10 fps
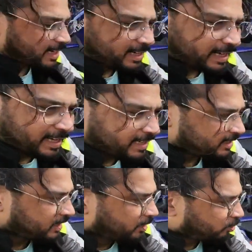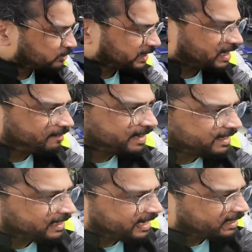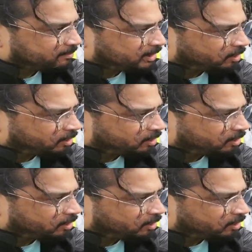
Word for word: रखा है उसके अलावा एक लाइट हमने